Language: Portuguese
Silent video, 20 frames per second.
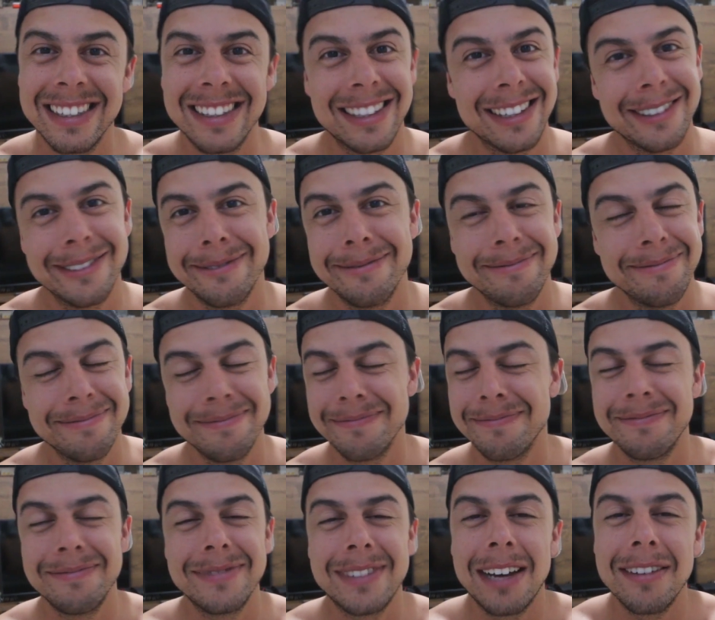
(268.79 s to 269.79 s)
Então,
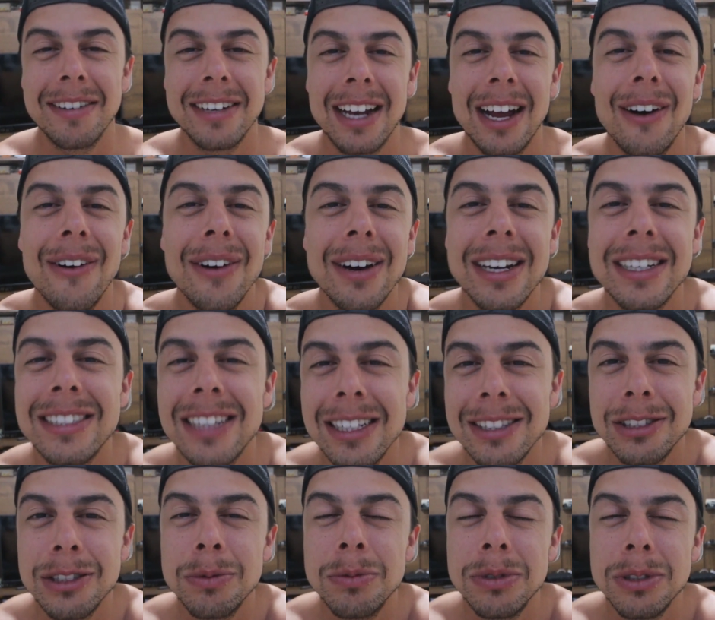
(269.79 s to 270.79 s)
tava na hora já
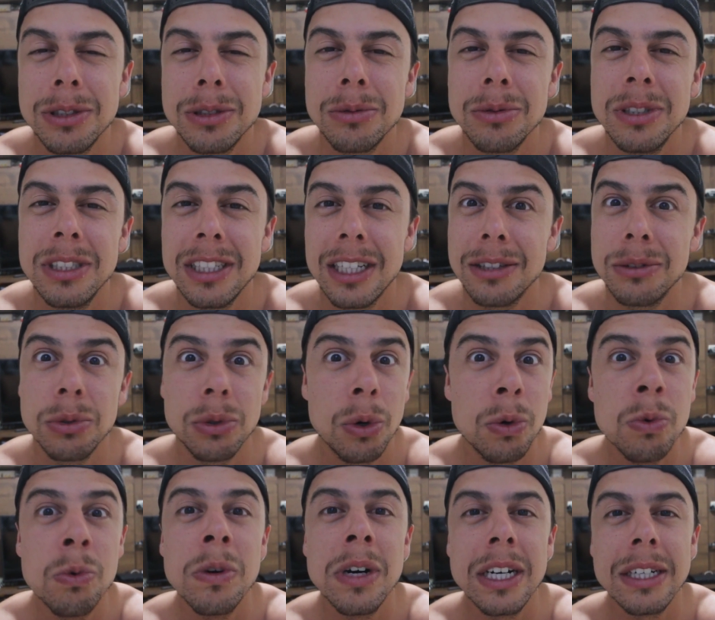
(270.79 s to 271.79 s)
de substituir, já
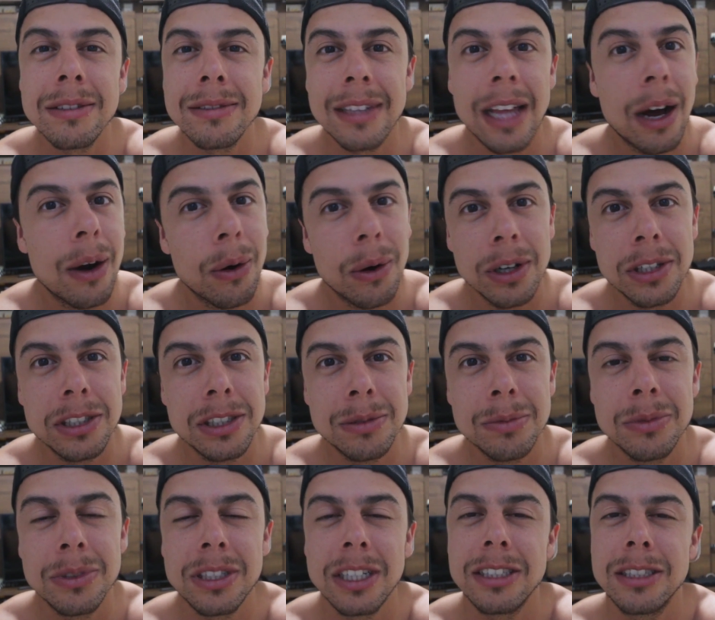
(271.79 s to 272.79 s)
durou um ano, tá
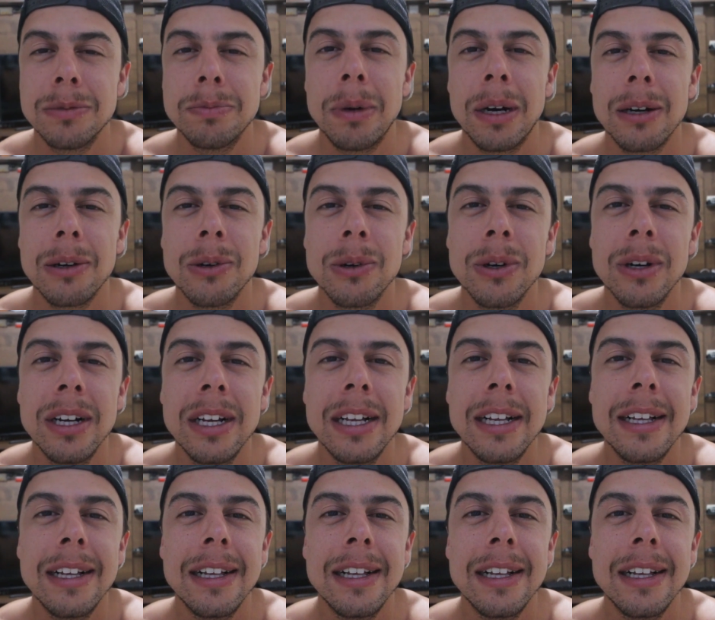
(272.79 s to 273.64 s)
ótimo, já se pagou.